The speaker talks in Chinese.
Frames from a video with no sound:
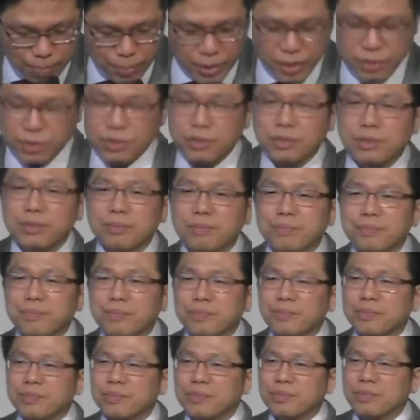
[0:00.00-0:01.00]
这就是他
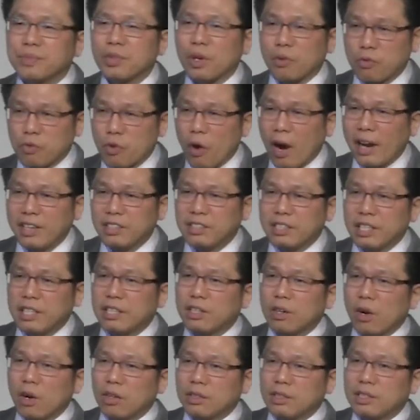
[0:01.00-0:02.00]
其中的一
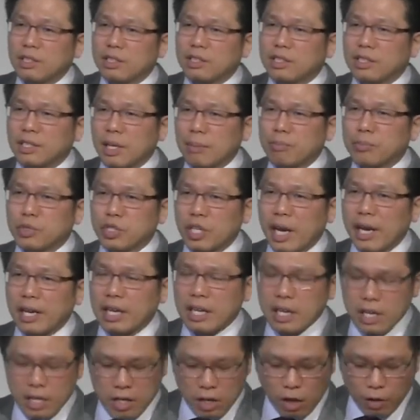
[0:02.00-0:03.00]
个意义。为
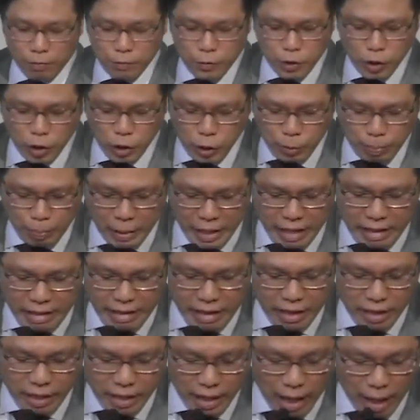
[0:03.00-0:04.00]
什么他要
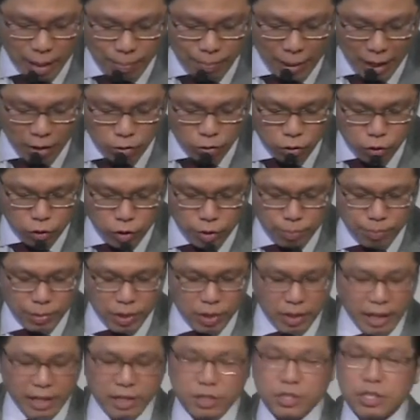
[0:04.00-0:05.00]
写患难
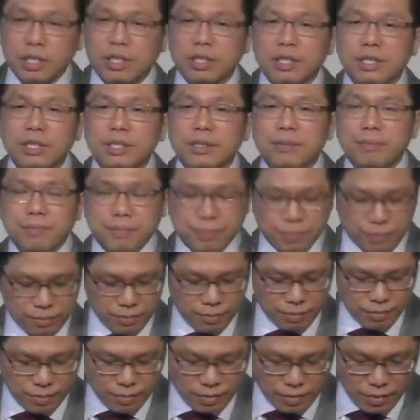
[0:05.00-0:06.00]
这个主题？